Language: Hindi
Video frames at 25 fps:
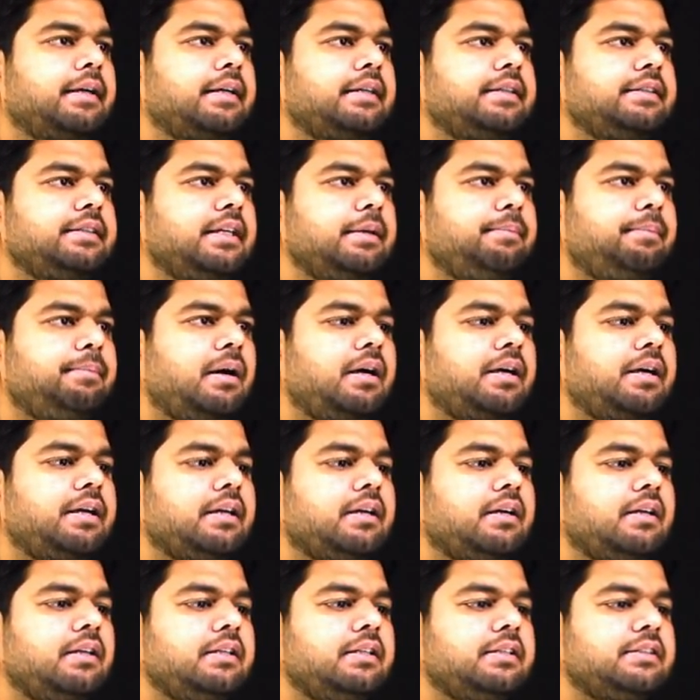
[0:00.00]
ये
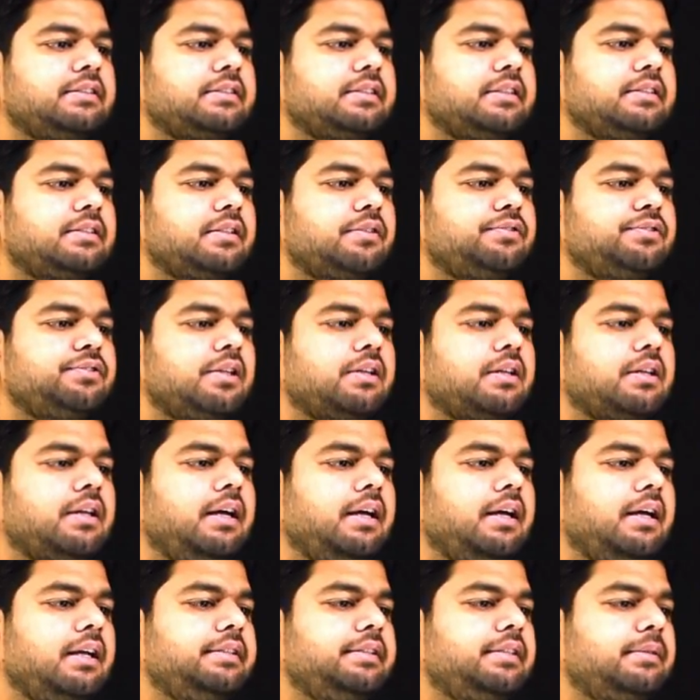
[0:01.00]
पार्टिकल इसकी तरफ चल रहा
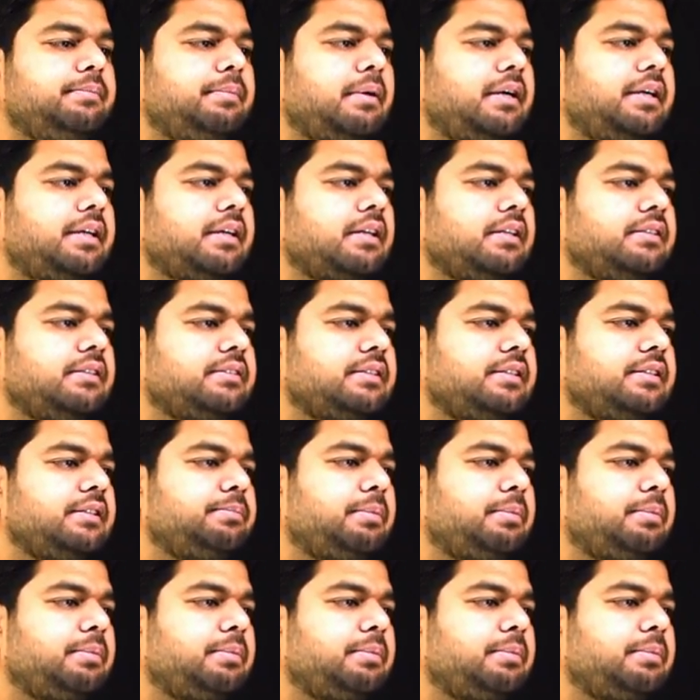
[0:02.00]
है ये पार्टिकल इसकी